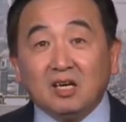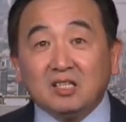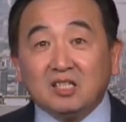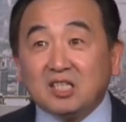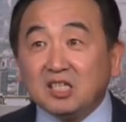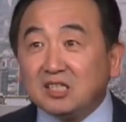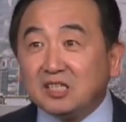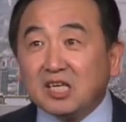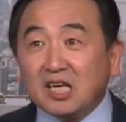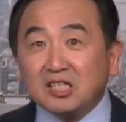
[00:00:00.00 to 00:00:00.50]

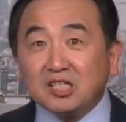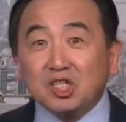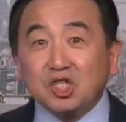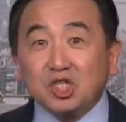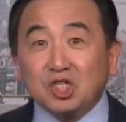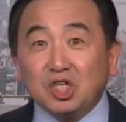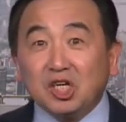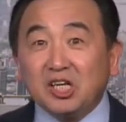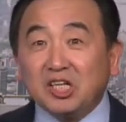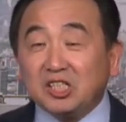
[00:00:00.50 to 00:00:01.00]
今天的
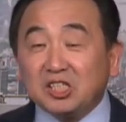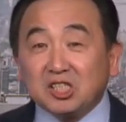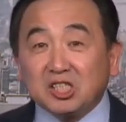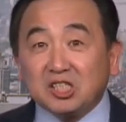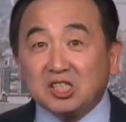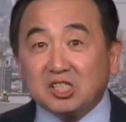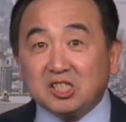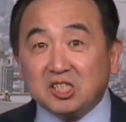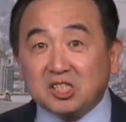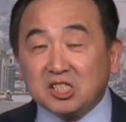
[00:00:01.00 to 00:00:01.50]
实力
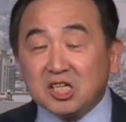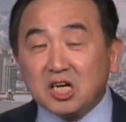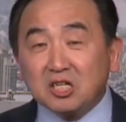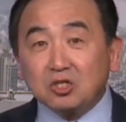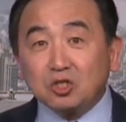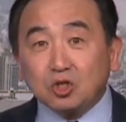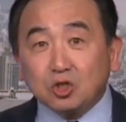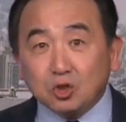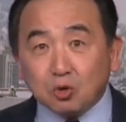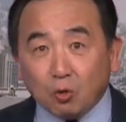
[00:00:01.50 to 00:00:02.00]
只
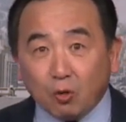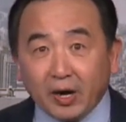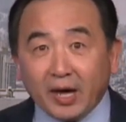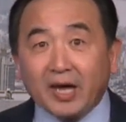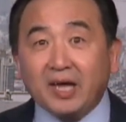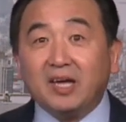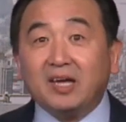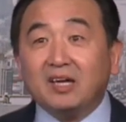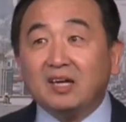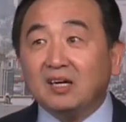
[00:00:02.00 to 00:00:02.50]
剩
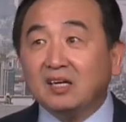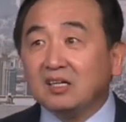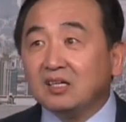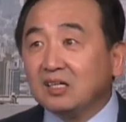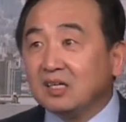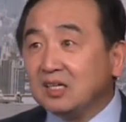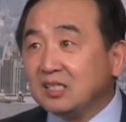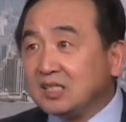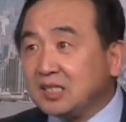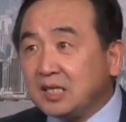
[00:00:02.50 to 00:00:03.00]
嘴
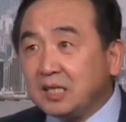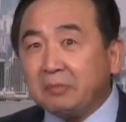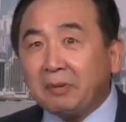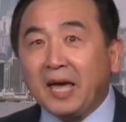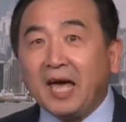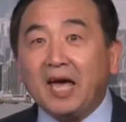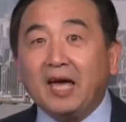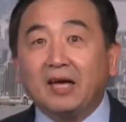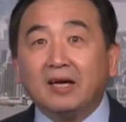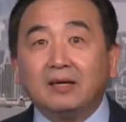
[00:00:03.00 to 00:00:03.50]
和欺
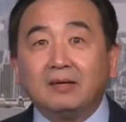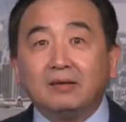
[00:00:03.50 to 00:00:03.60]
骗，